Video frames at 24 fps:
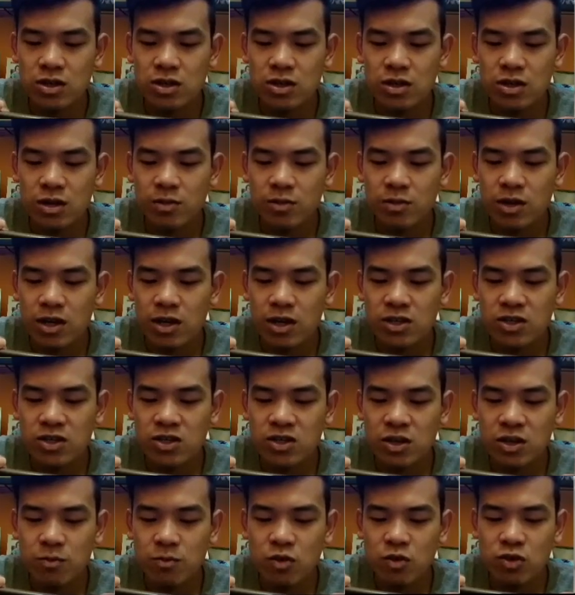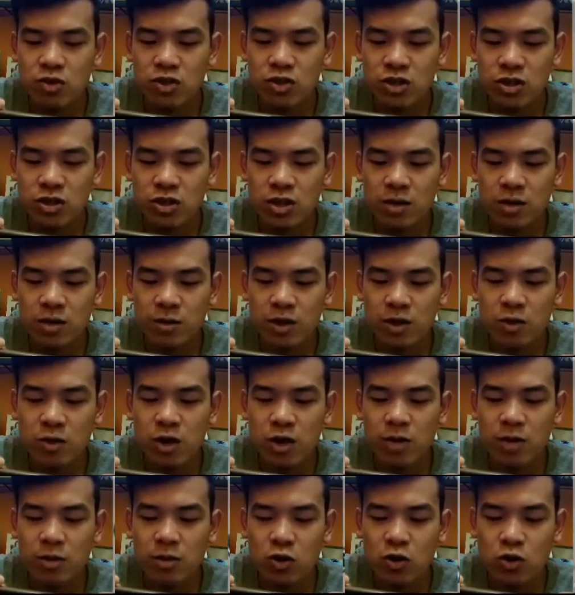ya mendingan si Zepto sih daripada lo
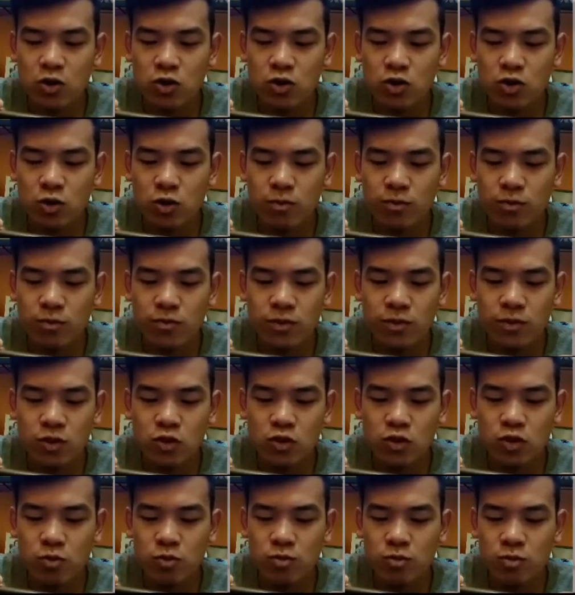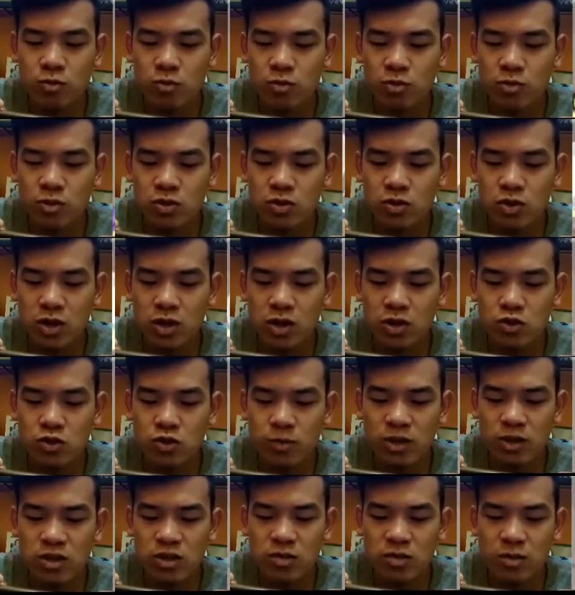ngambil Rotom Rotom soalnya
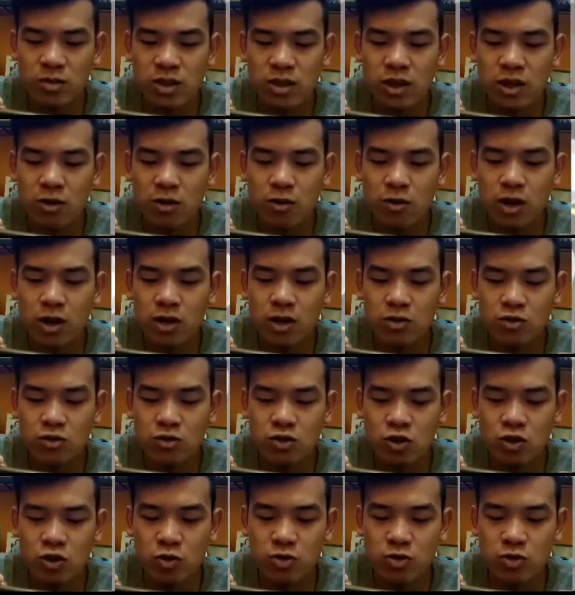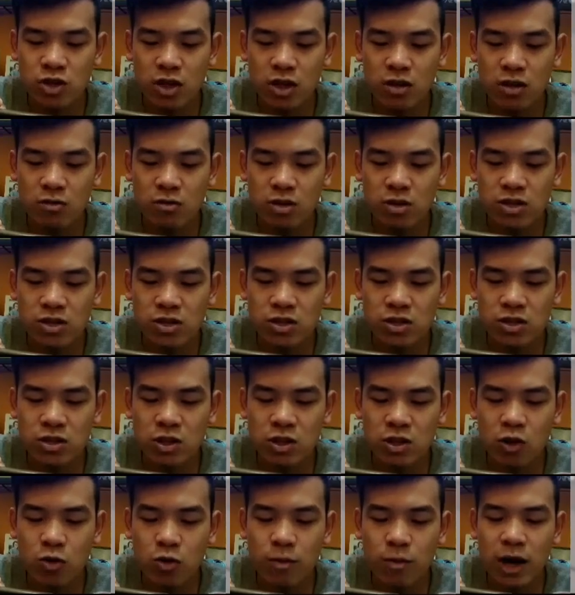cuman sebentar doang terus kalau misalnya wes
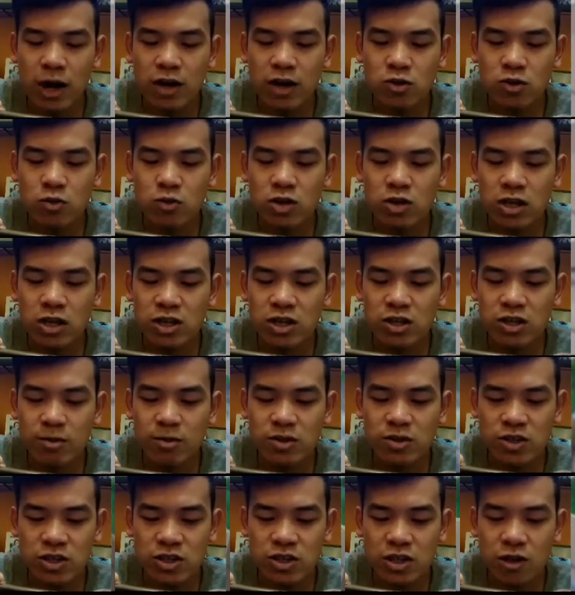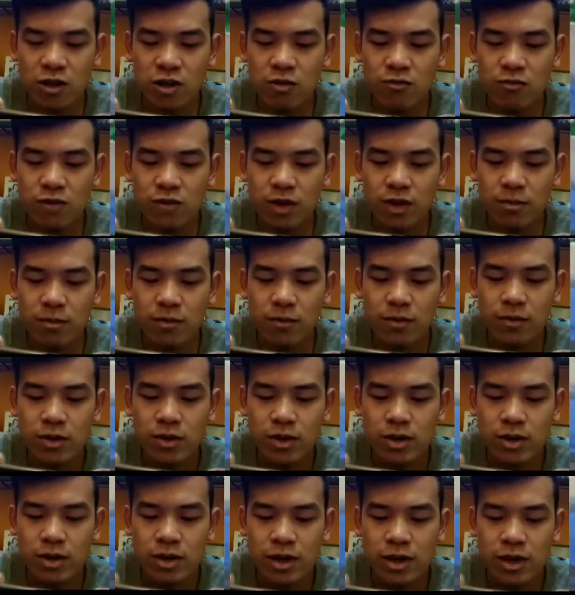di lock banget gue gila sama si Talon Flame
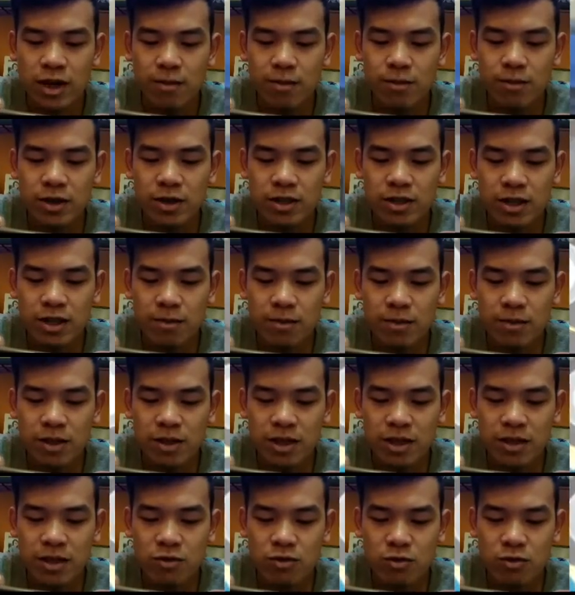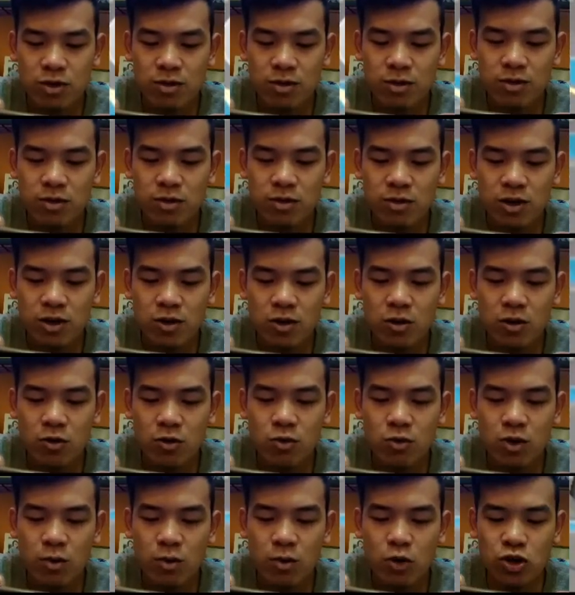kampret kampret lihat tuh dia bener-bener ngelok
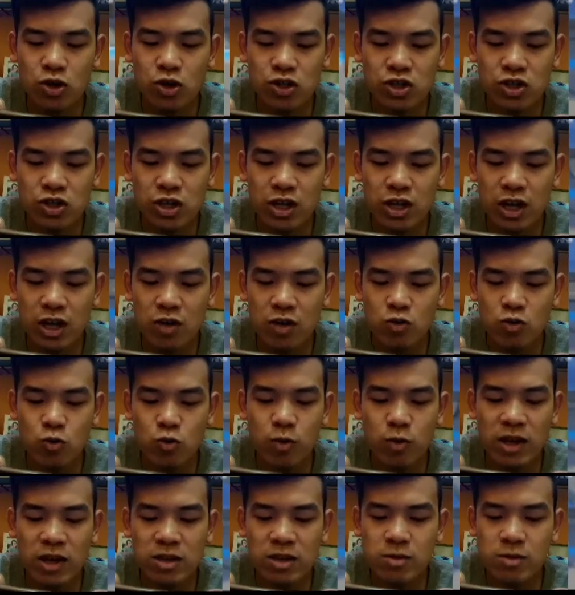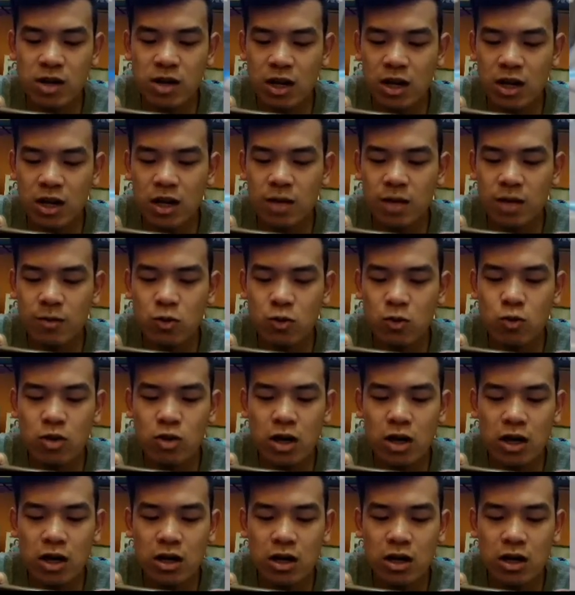gua bos gila lu, lu mati berkali-kali sama gua